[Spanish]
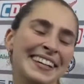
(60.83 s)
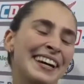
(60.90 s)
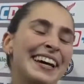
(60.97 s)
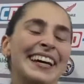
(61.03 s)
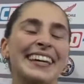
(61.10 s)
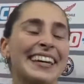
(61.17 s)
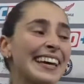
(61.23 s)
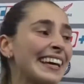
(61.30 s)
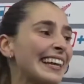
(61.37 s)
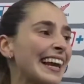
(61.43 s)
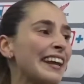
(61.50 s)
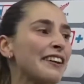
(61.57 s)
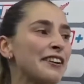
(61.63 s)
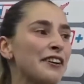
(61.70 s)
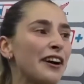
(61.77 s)
Es que
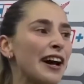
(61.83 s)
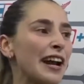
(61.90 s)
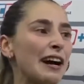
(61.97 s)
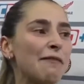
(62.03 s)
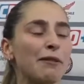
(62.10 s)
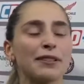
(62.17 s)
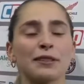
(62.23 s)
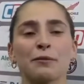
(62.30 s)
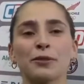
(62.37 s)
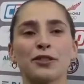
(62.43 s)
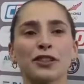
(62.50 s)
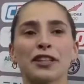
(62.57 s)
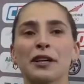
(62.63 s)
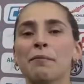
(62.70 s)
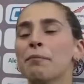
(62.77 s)
claro, no ganábamos hace
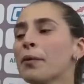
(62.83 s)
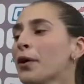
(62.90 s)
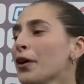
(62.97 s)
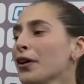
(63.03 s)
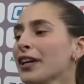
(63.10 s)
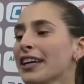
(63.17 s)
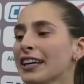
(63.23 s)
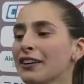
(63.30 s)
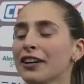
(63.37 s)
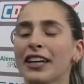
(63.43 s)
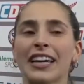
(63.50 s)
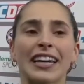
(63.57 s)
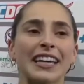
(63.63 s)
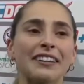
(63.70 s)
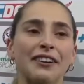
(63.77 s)
mucho tiempo y creo
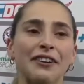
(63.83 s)
que